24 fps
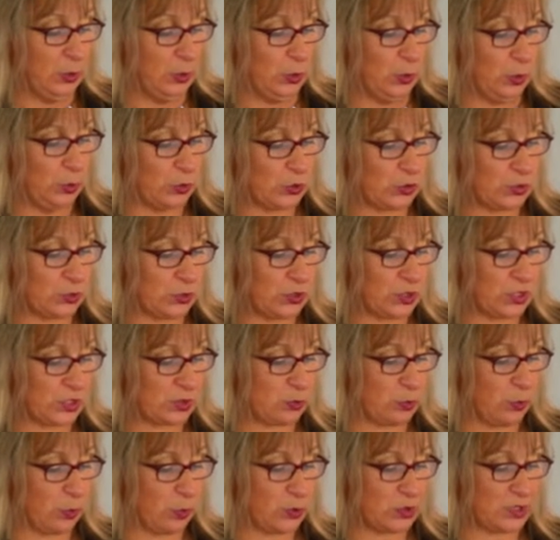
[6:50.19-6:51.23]
löst durch
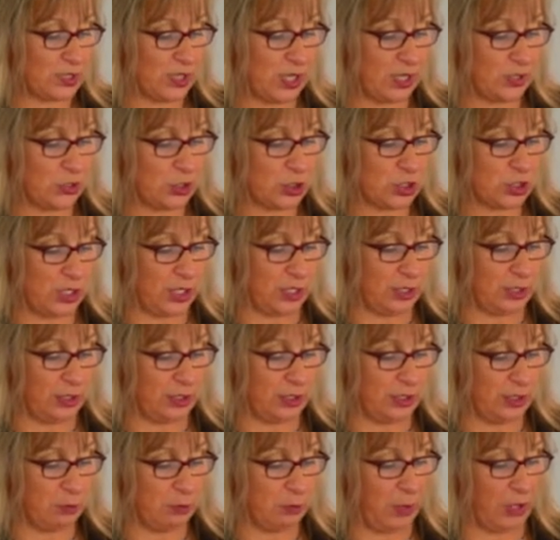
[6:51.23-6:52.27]
das bloße
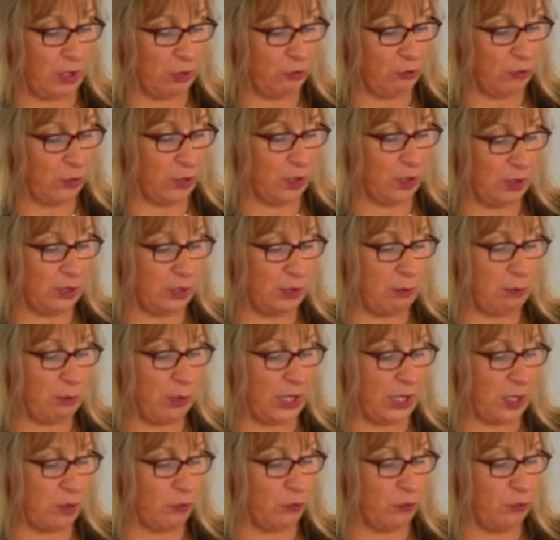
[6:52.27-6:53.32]
Anstecken den, Back den
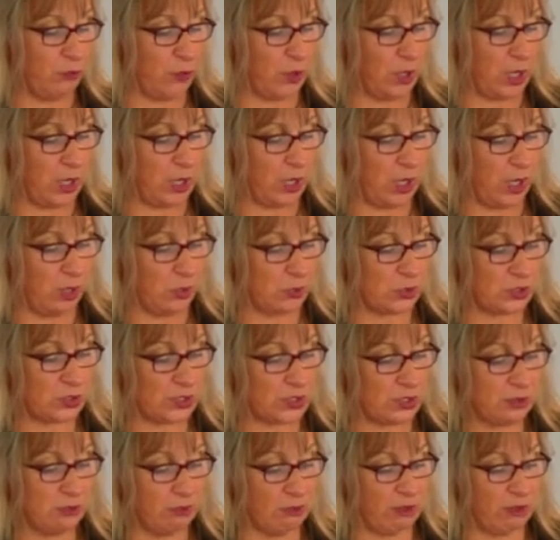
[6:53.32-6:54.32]
Backup-Vorgang aus.